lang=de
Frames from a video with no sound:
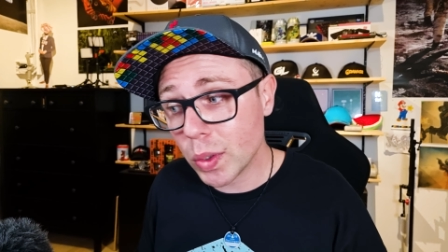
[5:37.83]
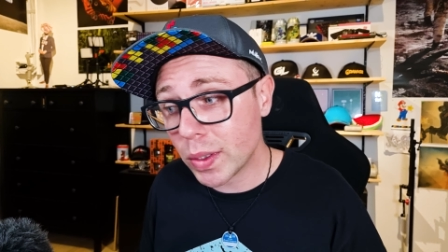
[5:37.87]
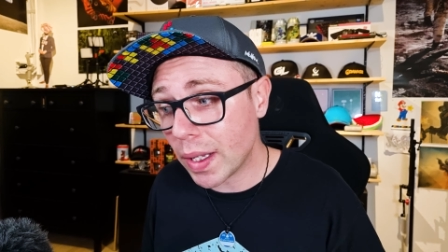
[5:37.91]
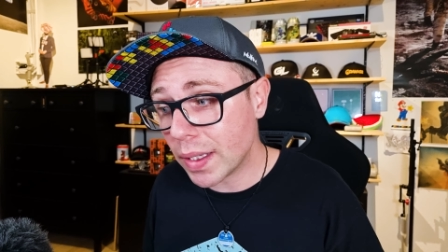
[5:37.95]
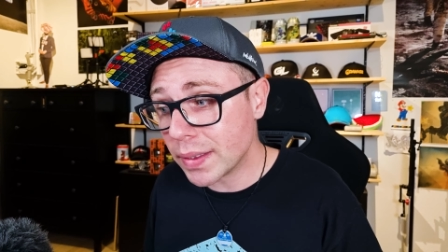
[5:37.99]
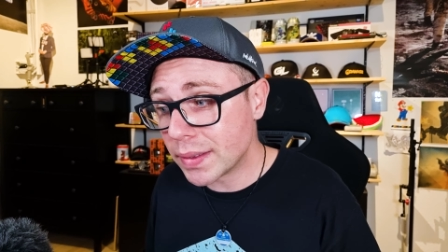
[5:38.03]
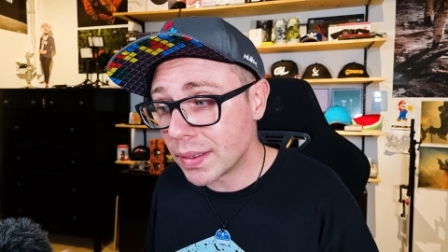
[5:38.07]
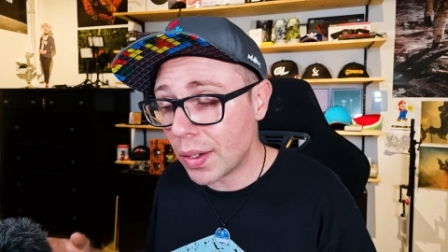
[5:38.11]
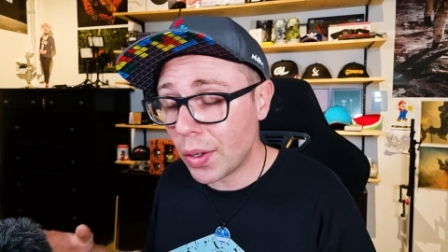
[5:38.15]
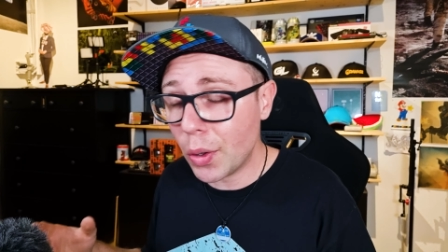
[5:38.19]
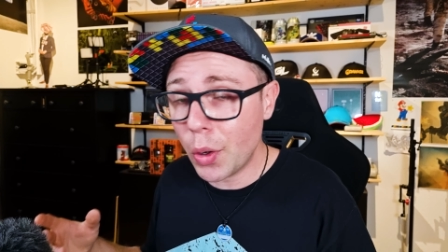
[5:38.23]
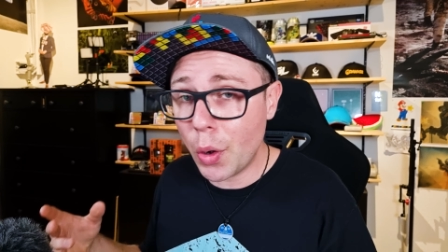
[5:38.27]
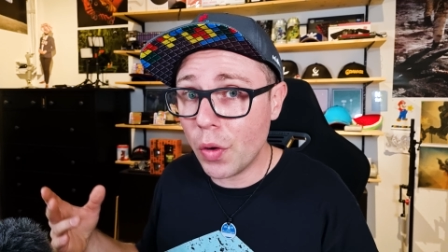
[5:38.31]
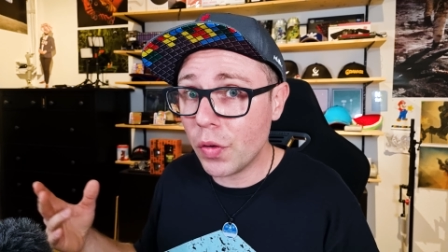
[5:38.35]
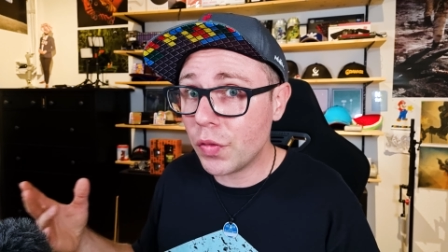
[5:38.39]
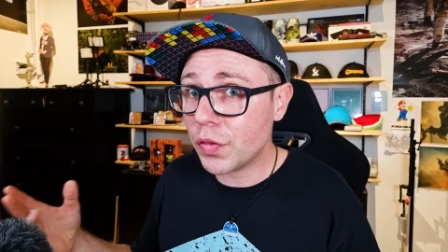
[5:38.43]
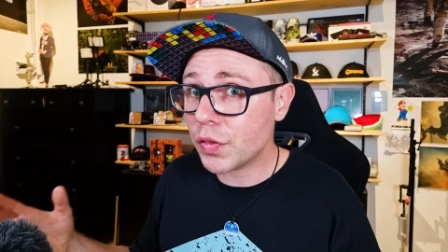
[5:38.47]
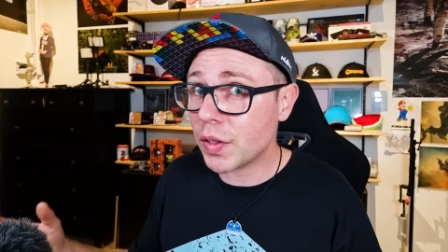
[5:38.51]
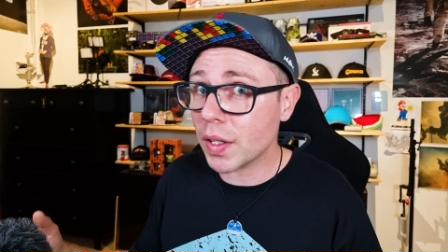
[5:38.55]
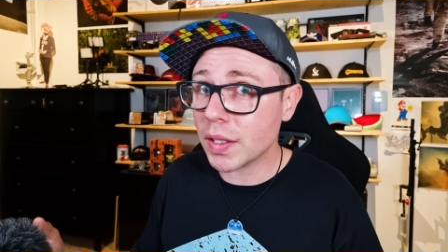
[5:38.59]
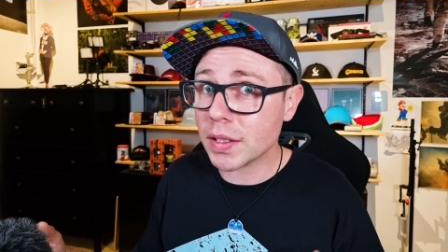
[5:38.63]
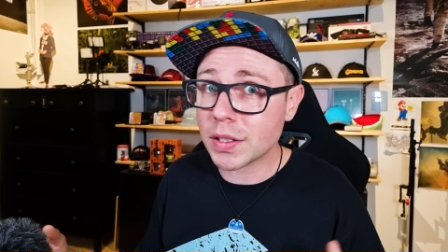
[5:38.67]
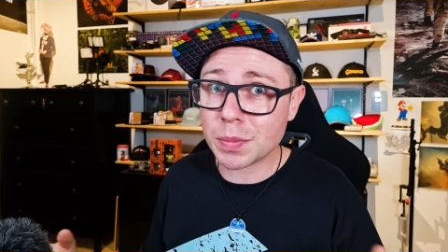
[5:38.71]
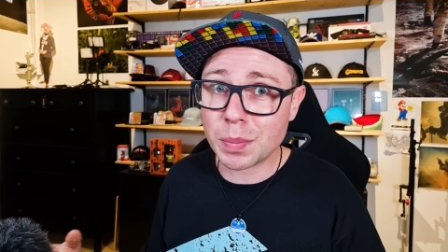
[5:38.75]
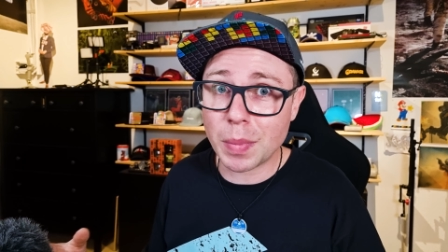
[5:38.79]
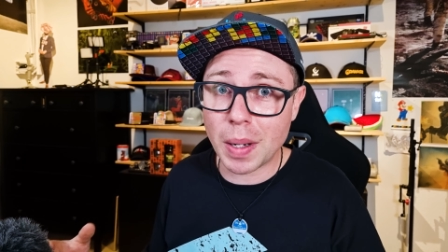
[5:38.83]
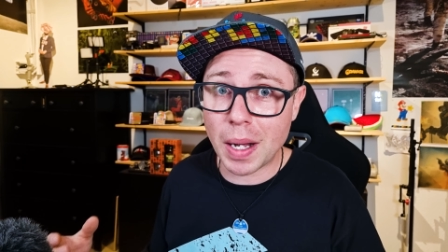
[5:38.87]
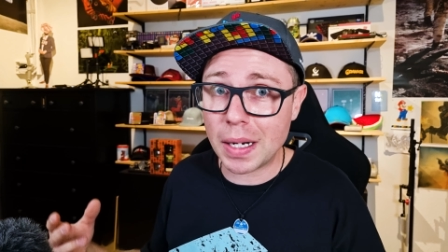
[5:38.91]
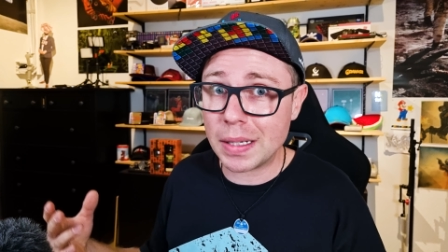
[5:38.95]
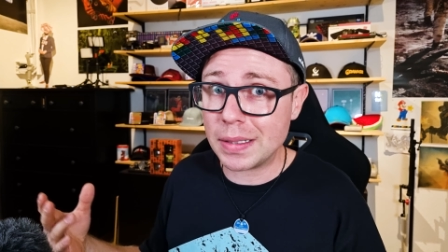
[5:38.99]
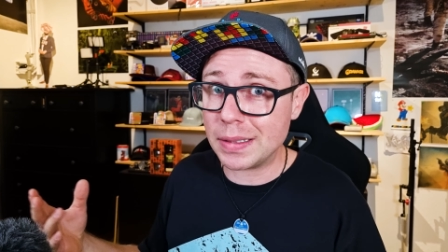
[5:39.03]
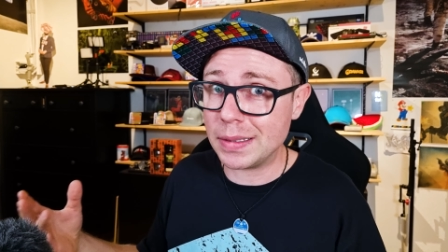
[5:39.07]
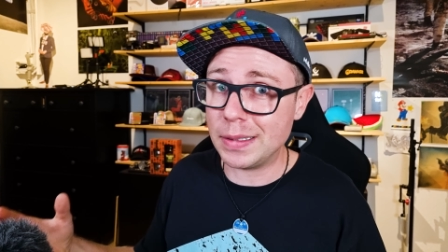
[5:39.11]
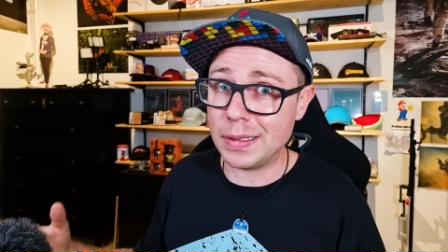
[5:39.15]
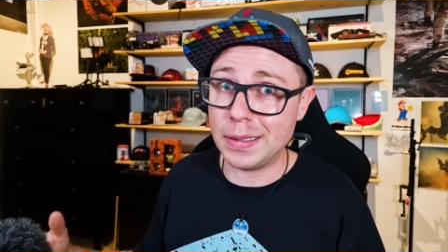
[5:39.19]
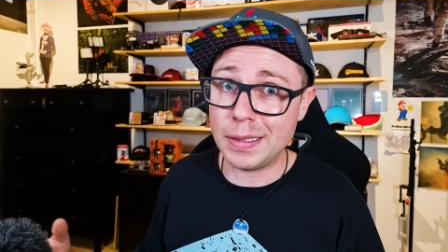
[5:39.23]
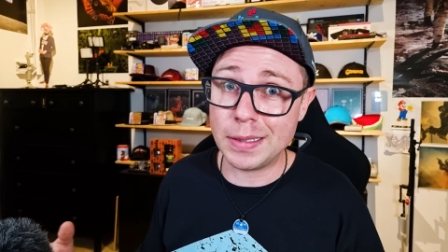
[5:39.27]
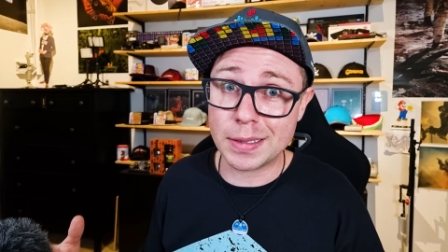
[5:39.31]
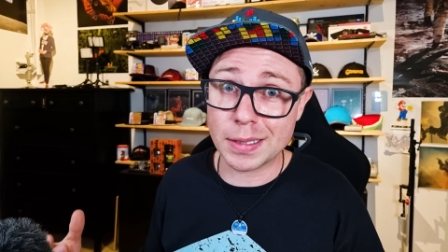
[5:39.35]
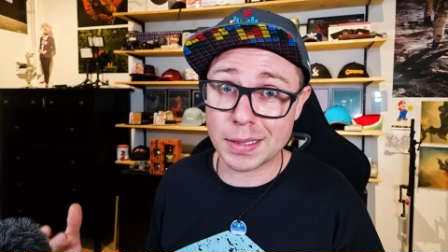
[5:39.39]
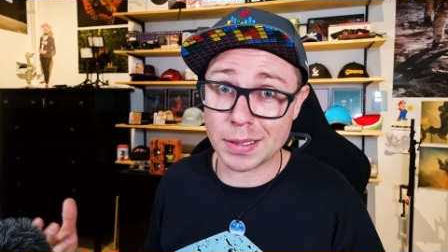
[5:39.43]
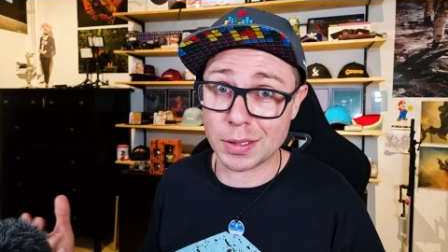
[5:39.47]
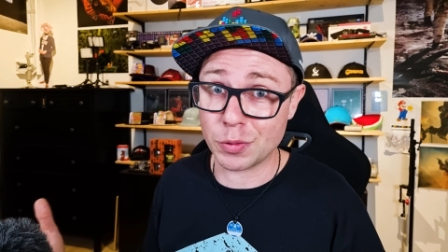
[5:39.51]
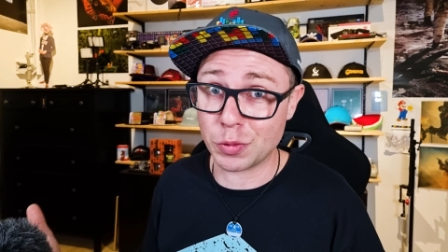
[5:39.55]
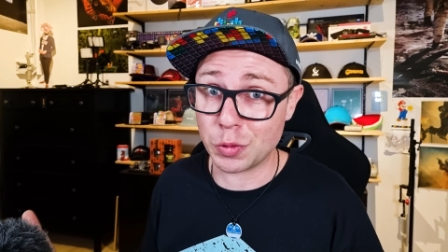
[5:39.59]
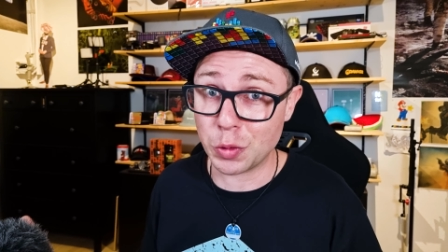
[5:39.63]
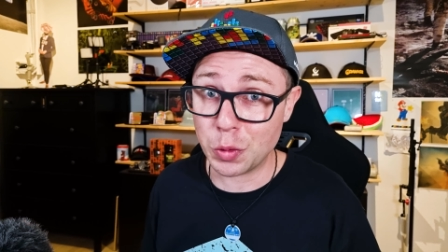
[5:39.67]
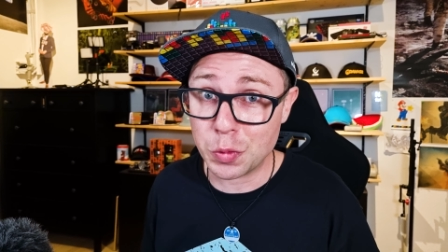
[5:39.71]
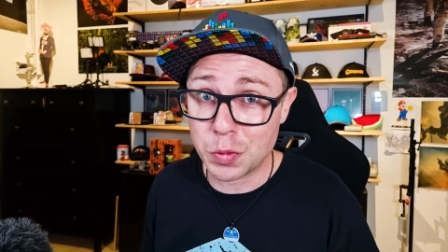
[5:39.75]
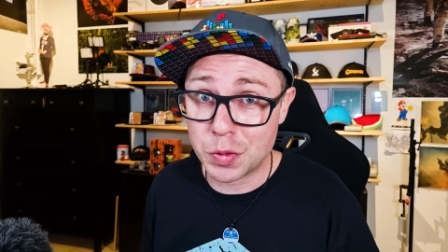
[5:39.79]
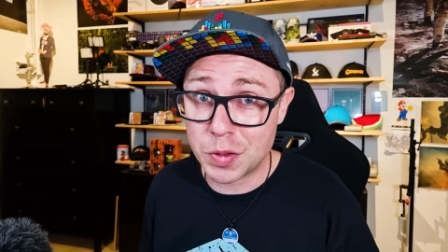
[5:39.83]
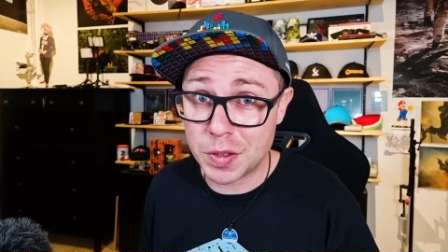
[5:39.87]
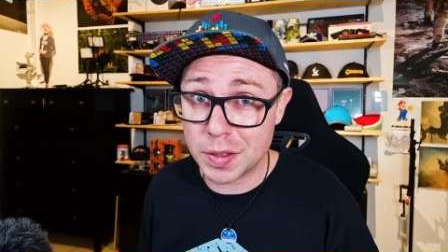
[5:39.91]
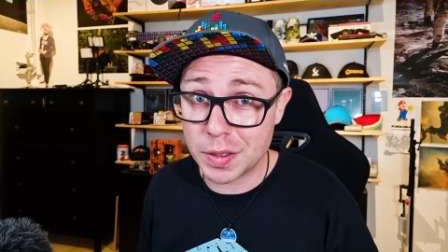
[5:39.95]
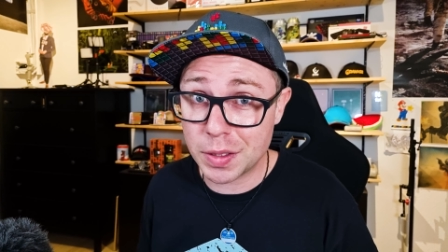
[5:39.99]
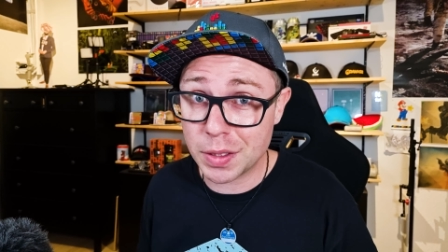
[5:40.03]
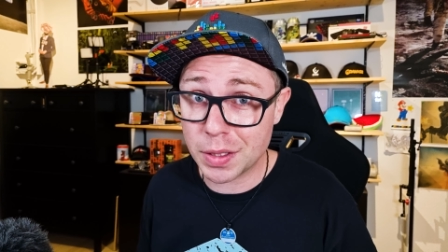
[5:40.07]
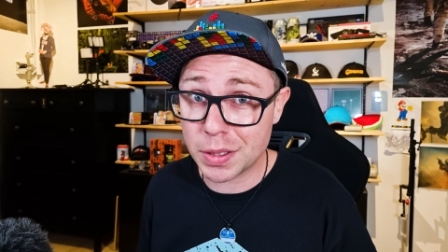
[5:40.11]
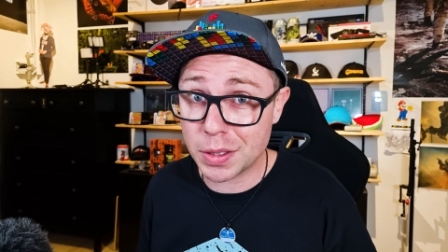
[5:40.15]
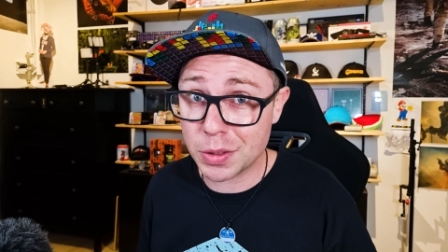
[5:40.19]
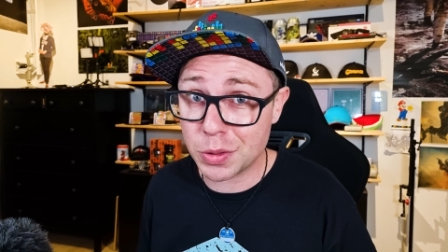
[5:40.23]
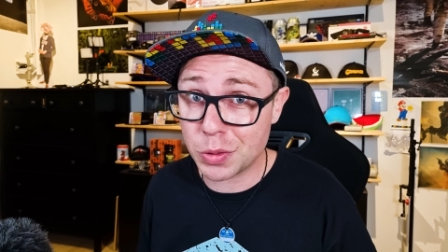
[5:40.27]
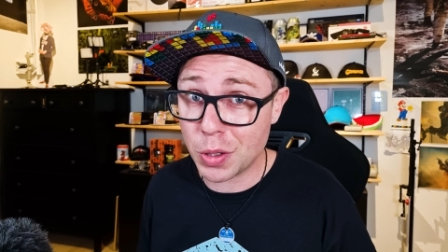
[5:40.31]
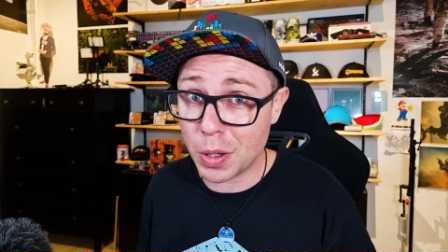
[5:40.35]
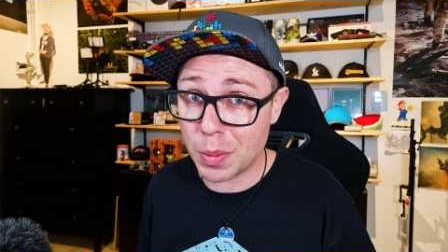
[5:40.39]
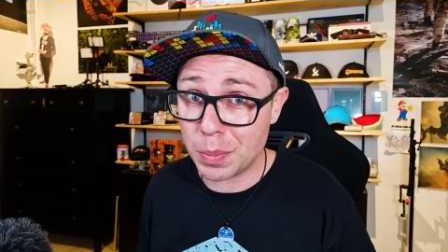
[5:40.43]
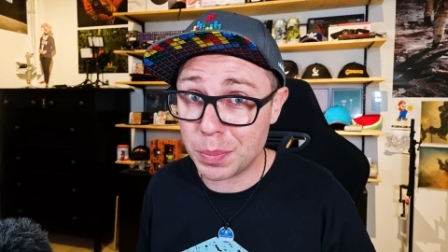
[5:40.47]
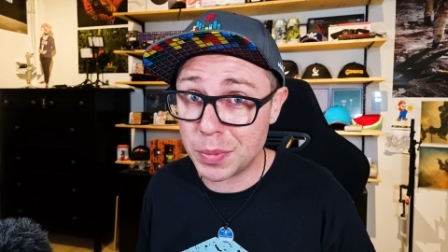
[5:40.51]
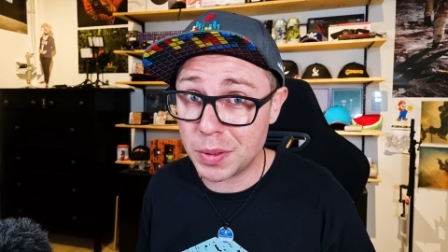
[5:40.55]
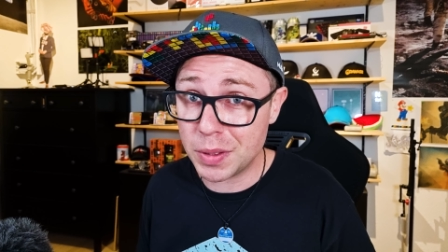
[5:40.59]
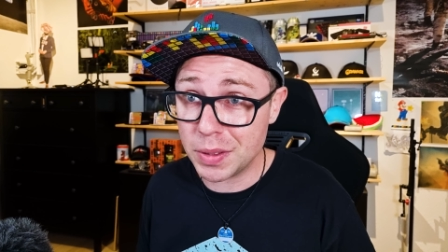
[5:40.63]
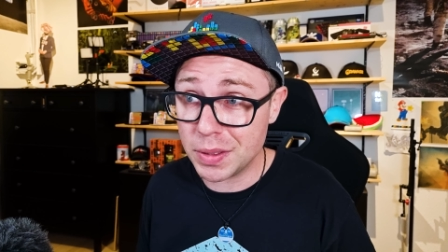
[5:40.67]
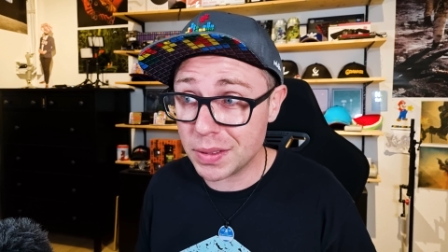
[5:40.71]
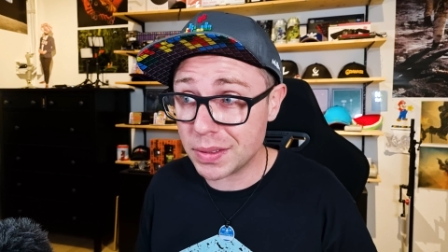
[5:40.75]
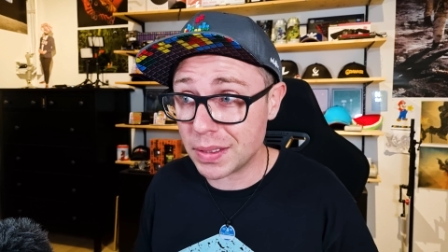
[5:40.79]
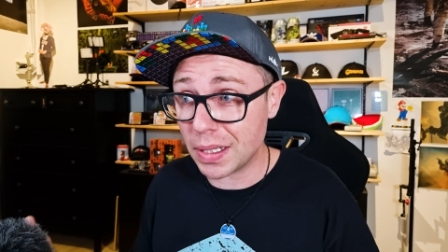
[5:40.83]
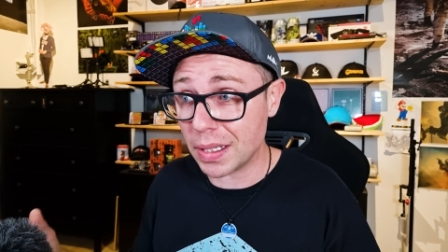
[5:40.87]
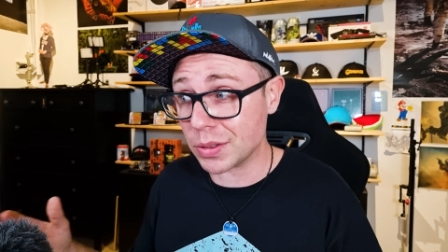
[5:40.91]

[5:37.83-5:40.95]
dass er öfters mal in die niedrigen 50er gedroppt ist,